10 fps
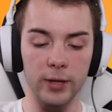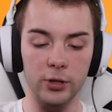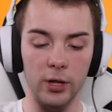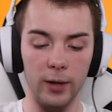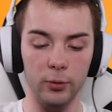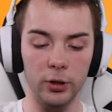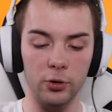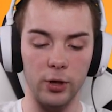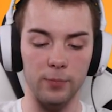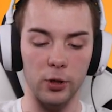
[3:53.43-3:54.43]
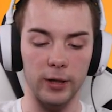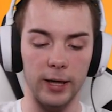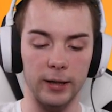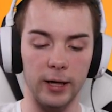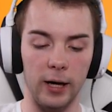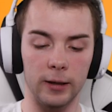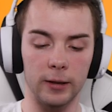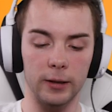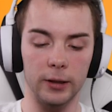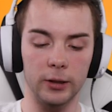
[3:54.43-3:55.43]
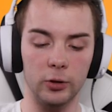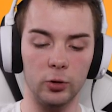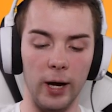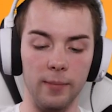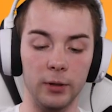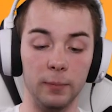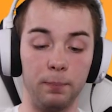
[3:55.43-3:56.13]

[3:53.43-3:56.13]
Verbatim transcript: nie, albo nie czuję przegranka I tam i